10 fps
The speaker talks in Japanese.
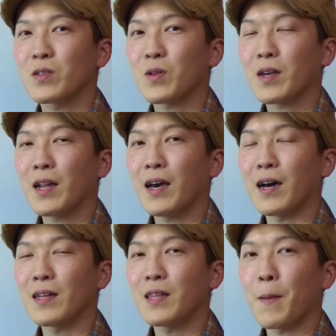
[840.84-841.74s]
それか
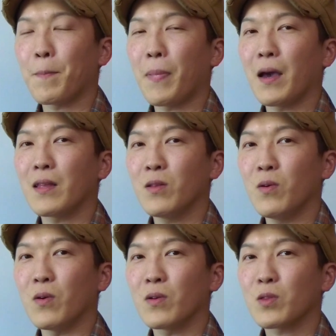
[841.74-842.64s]
ら年配
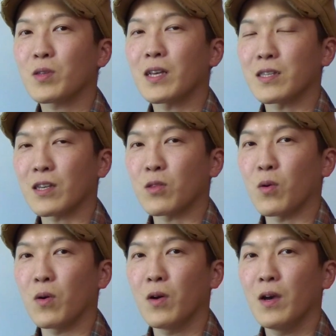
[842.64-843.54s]
の登山者
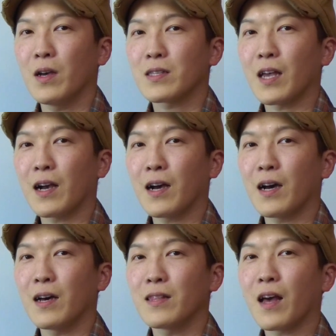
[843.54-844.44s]
と差
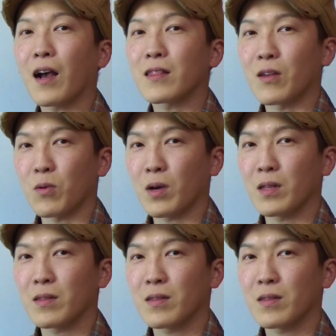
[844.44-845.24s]
がなかったのか。